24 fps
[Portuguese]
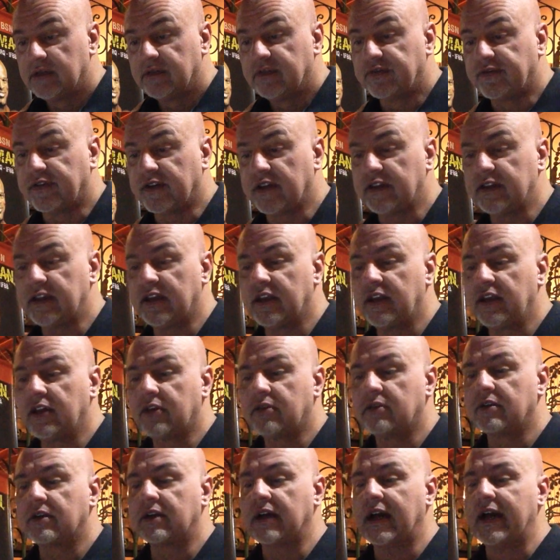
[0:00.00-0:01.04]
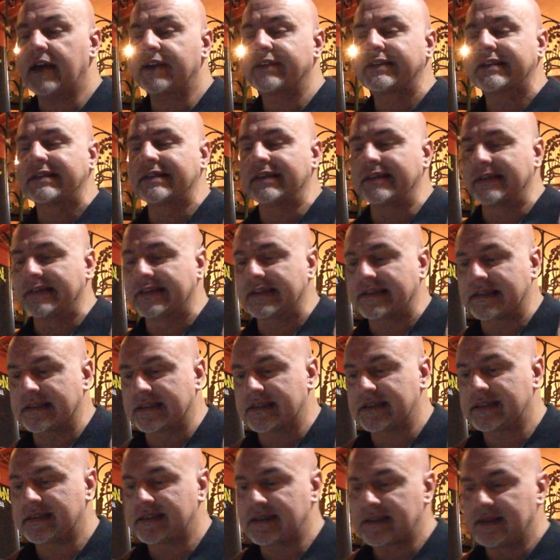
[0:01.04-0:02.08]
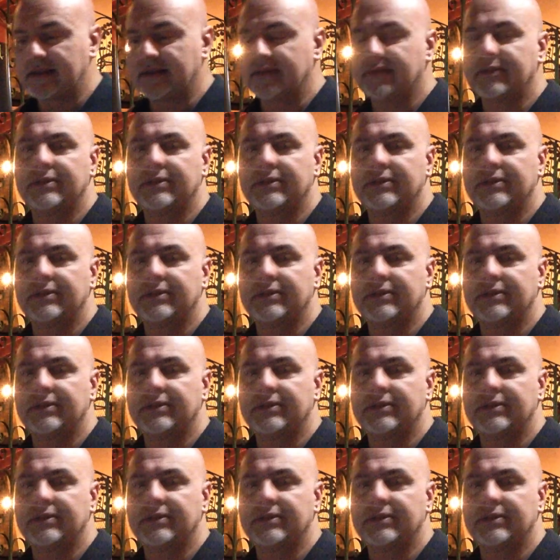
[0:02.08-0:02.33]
Frederico Garces.